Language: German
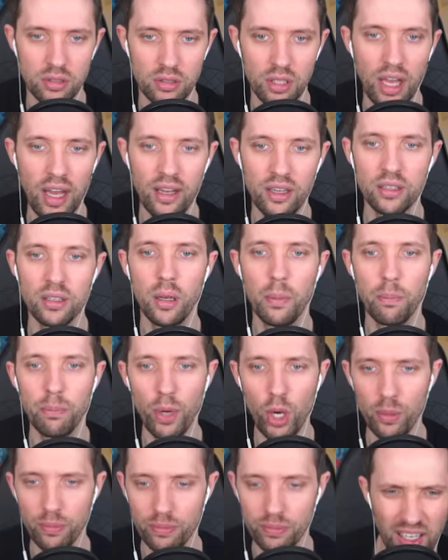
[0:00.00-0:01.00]
Ah,
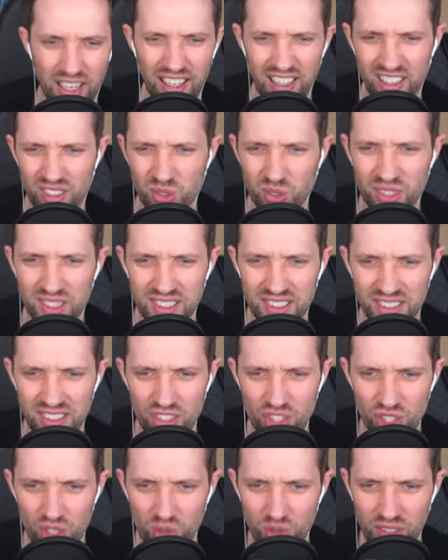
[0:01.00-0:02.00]
boom! Also, es
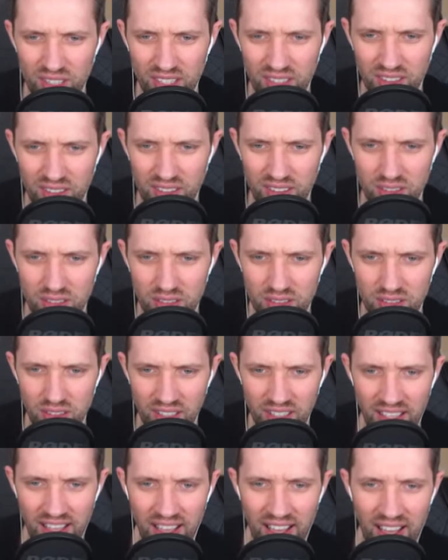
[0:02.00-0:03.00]
ist schon...
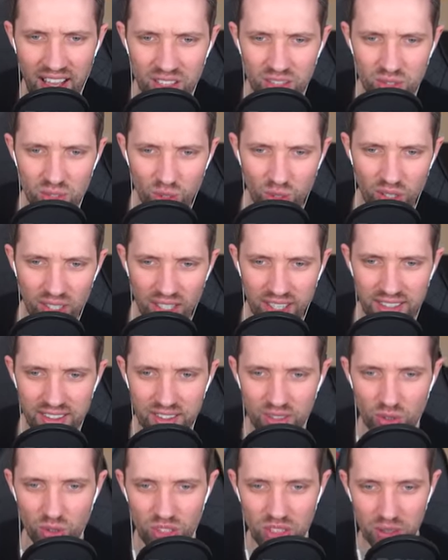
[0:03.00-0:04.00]
Ja, doch,
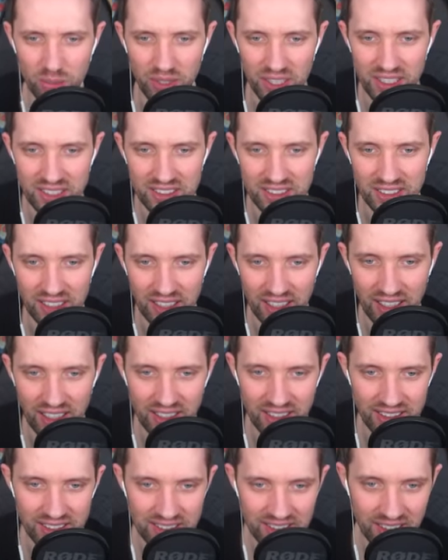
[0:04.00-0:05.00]
Alter, guck dir mal das, das Gras
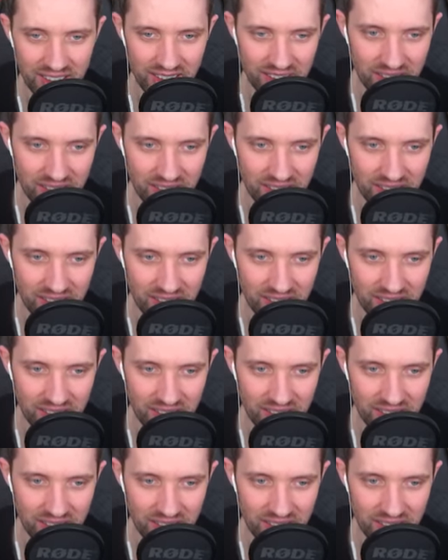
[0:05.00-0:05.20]
mega an.